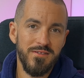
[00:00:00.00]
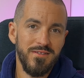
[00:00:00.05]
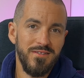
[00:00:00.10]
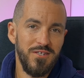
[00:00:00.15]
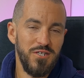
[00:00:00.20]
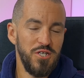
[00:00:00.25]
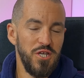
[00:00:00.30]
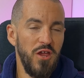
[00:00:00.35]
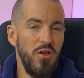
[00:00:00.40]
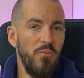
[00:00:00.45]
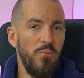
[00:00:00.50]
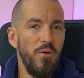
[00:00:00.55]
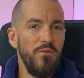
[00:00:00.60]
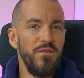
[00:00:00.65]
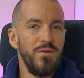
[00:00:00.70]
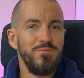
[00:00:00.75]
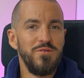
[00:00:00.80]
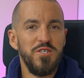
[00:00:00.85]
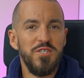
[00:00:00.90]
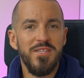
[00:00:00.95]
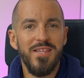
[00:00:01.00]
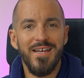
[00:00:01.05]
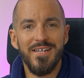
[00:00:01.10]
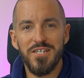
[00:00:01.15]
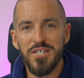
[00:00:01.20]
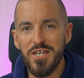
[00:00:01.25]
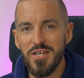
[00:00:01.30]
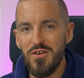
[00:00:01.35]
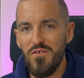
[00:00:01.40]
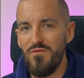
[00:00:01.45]
Dzisiaj opowiem Ci,
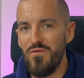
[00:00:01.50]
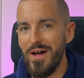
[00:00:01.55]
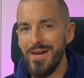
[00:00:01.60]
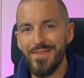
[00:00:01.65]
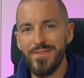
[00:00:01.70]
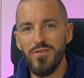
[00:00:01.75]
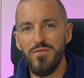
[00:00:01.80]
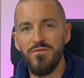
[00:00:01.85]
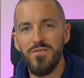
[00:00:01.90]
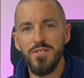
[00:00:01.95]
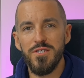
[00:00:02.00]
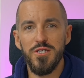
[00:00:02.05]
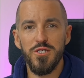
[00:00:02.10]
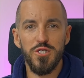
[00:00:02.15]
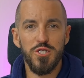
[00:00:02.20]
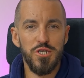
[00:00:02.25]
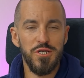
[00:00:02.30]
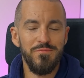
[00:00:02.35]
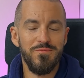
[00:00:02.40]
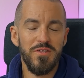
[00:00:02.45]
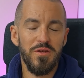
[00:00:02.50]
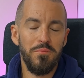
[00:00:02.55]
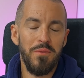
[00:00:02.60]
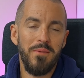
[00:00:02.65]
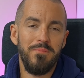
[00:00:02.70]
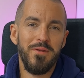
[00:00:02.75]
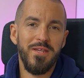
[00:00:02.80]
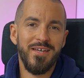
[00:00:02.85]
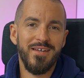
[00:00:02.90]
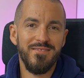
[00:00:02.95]
dlaczego warto wiedzieć, czym są
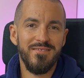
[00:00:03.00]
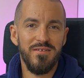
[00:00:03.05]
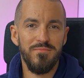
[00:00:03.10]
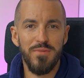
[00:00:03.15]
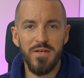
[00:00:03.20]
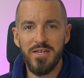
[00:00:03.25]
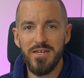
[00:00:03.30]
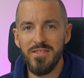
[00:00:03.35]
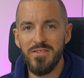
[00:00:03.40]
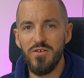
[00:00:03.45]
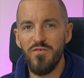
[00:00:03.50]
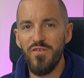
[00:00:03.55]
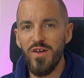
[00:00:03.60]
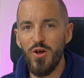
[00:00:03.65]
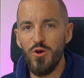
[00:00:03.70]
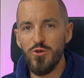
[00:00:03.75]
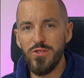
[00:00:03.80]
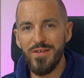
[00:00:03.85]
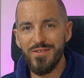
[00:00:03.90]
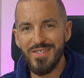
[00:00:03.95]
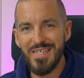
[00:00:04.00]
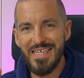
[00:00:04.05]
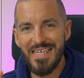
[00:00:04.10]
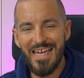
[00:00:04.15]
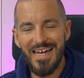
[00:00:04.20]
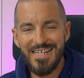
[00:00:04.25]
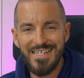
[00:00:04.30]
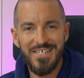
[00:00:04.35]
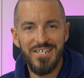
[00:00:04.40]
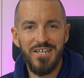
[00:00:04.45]
aplikacje backendowe oraz
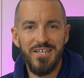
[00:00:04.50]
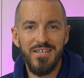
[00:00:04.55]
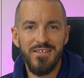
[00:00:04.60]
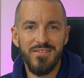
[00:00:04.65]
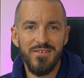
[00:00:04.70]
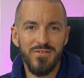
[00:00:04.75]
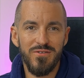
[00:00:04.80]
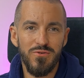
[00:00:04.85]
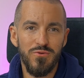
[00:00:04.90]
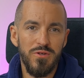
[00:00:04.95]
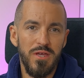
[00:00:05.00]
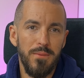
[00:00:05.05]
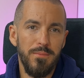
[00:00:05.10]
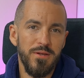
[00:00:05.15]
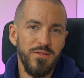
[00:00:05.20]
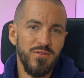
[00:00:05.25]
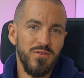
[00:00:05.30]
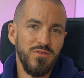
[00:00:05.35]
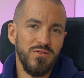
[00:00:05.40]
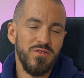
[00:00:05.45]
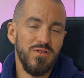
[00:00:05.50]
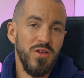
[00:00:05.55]
jak się je testuje, będąc